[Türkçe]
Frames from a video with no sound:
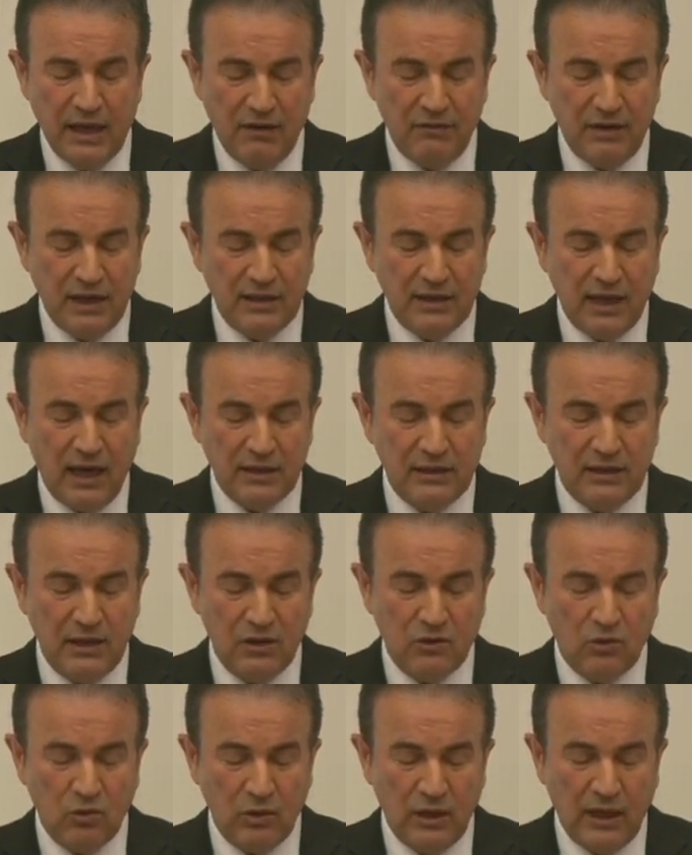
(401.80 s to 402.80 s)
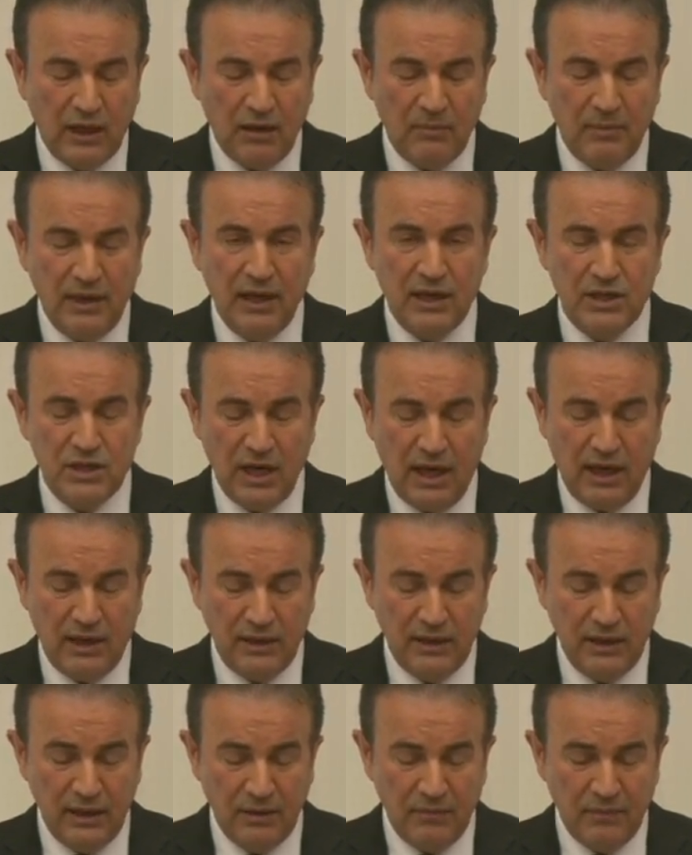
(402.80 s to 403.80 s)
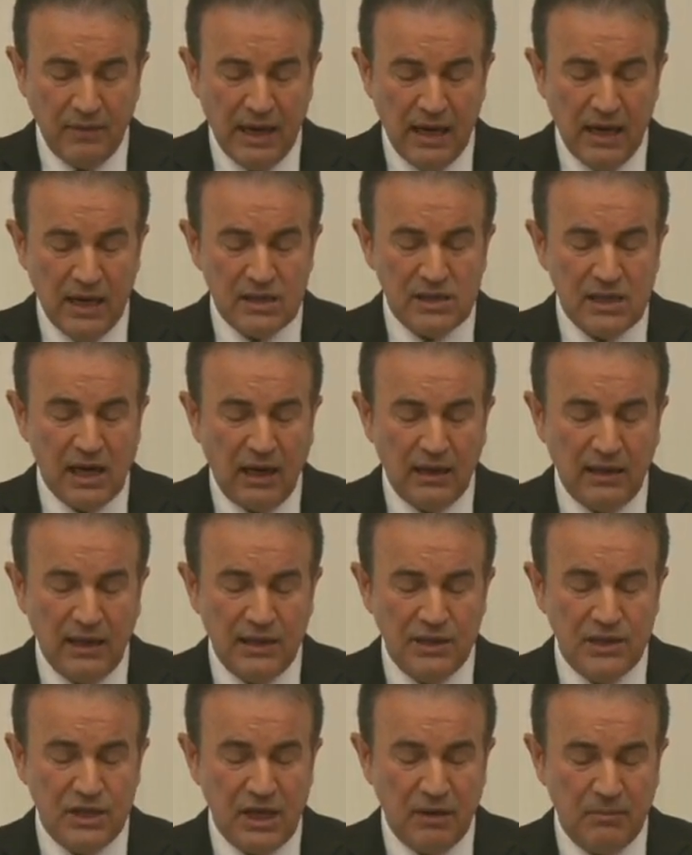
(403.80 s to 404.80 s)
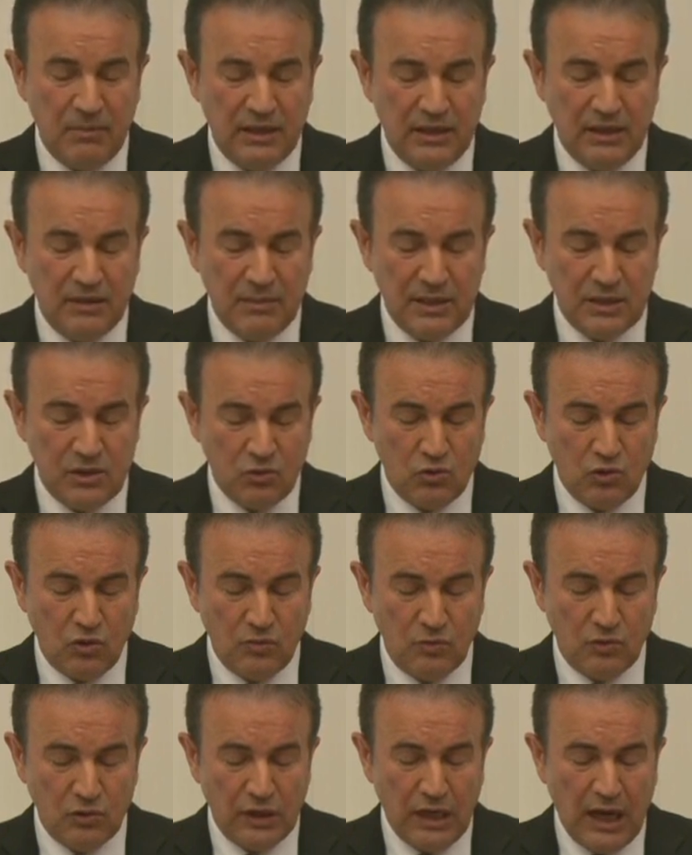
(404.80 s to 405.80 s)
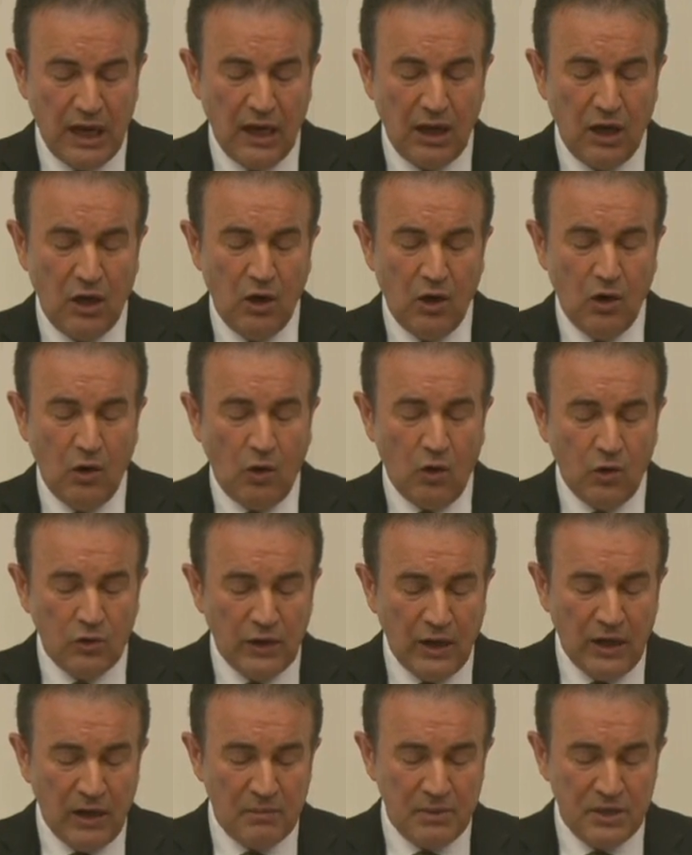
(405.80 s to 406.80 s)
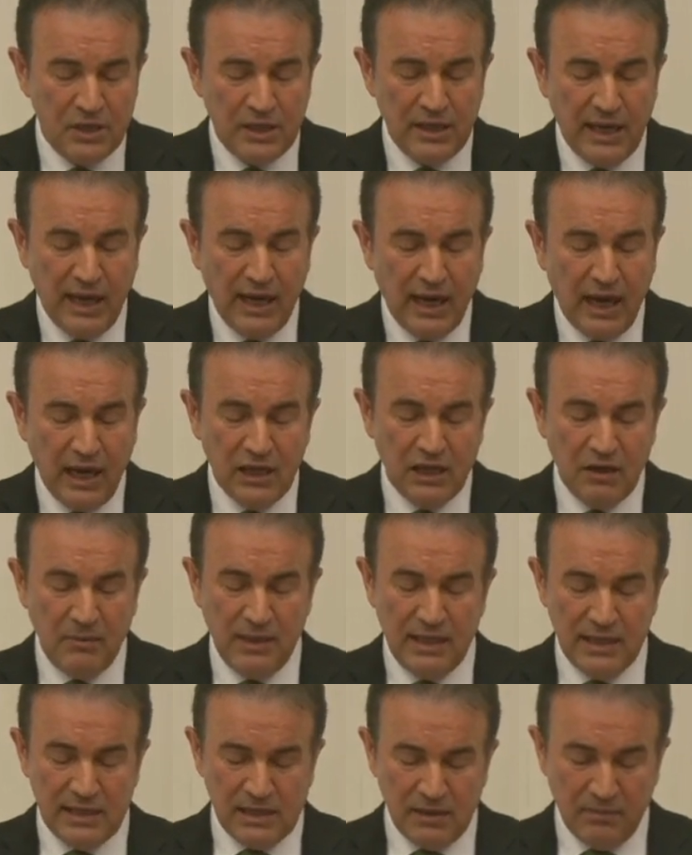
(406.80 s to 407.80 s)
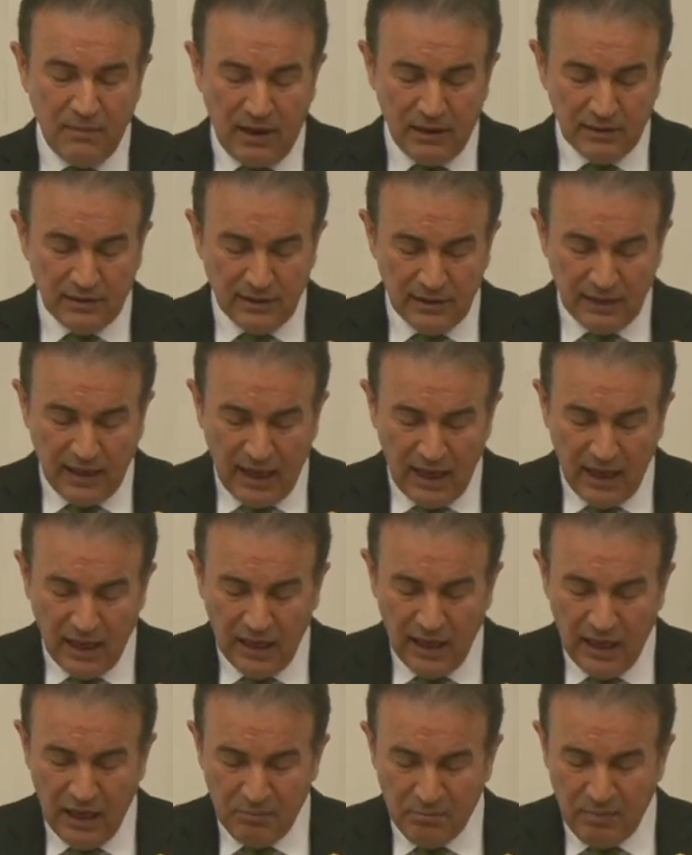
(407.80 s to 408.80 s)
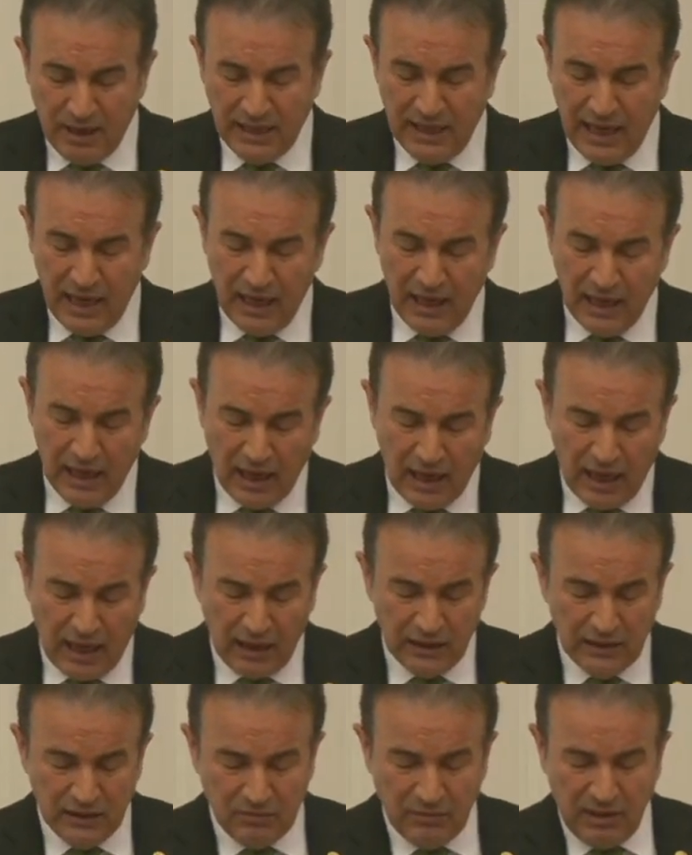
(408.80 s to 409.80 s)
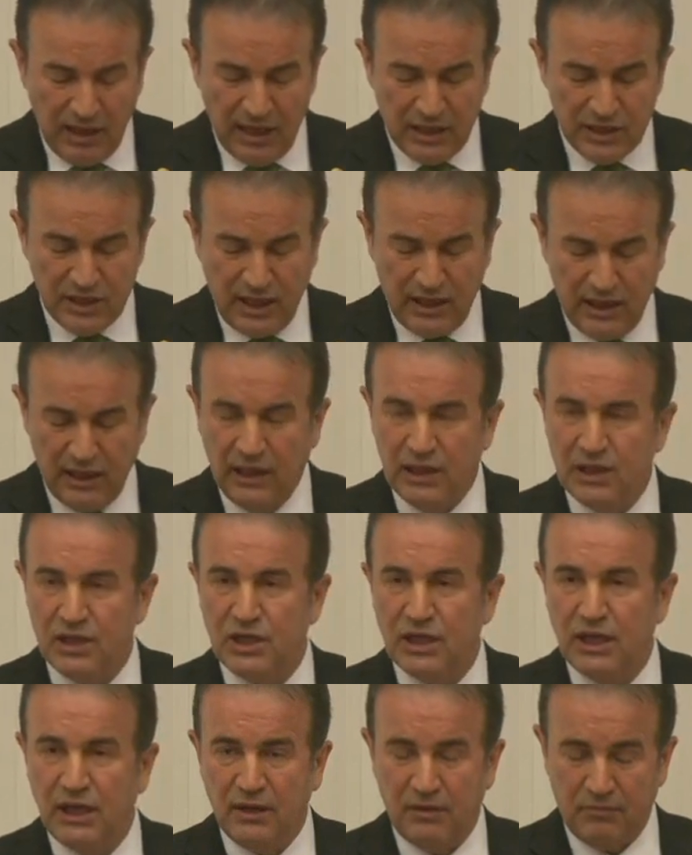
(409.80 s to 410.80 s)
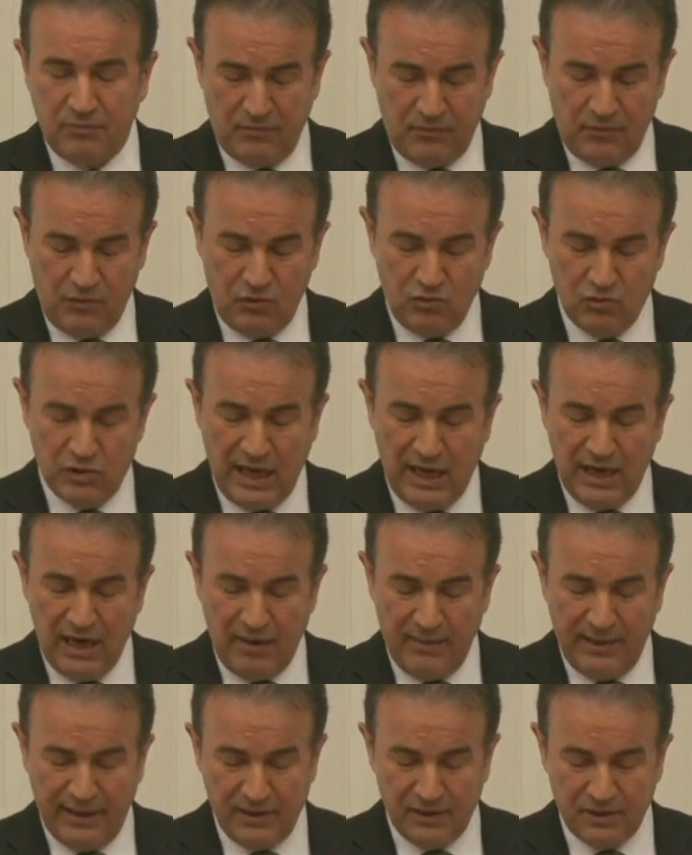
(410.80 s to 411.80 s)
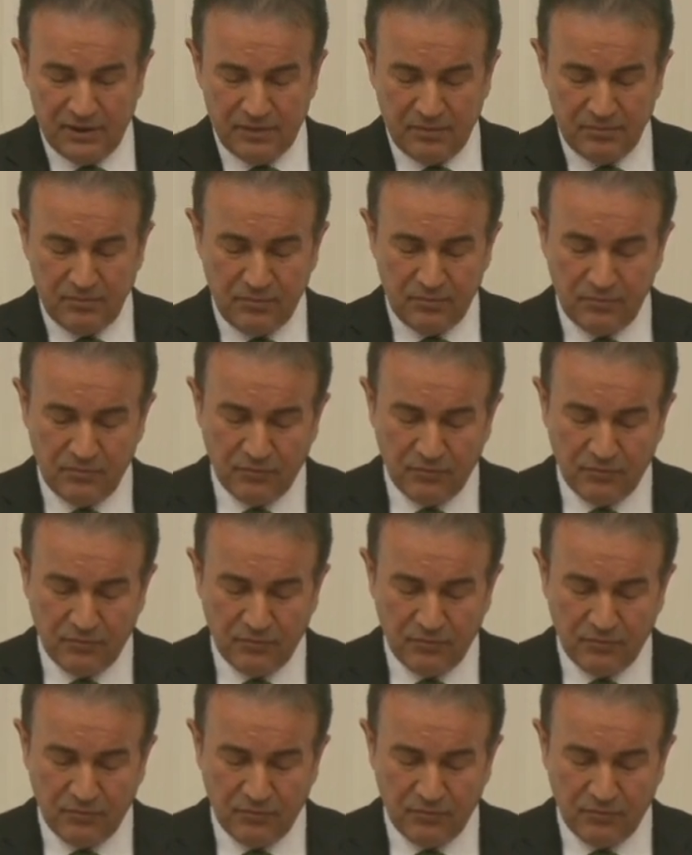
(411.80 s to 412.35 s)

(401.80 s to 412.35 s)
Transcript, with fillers: devre tatili kullanamayacağını sağlayıcıya bildirmesi durumunda o dönem için herhangi bir isim altında bedel alınmayacağına ilişkin düzenlemedir.